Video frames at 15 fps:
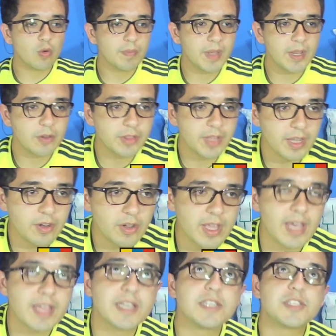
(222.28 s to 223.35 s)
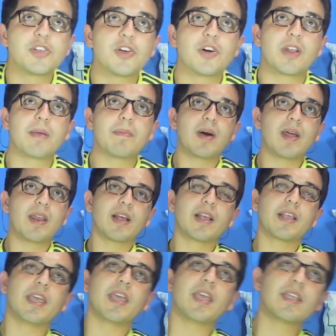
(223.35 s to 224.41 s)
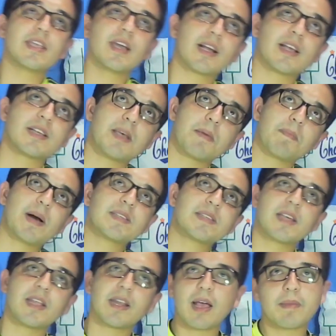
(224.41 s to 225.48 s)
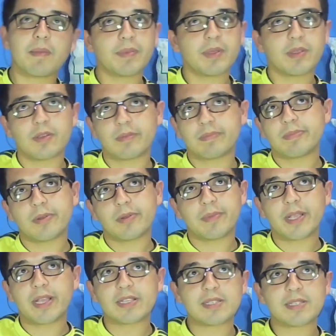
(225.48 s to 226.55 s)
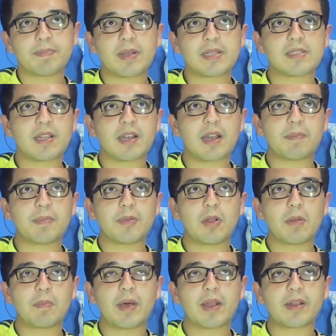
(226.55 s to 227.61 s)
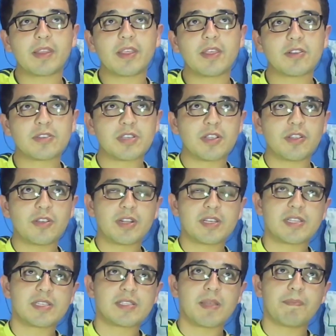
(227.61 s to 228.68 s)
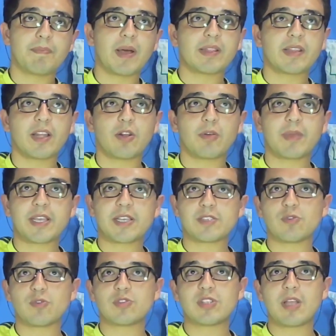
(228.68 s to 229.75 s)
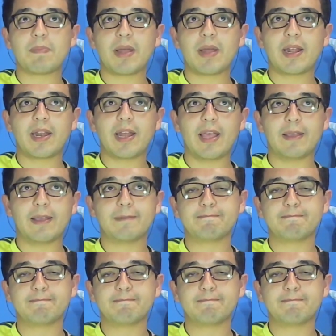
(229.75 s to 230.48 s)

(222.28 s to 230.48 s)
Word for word: minutico de adición en Barranquilla, que se pase rápido, por mí que se pase rápido el partido, señores, este empate no me disgusta para nada.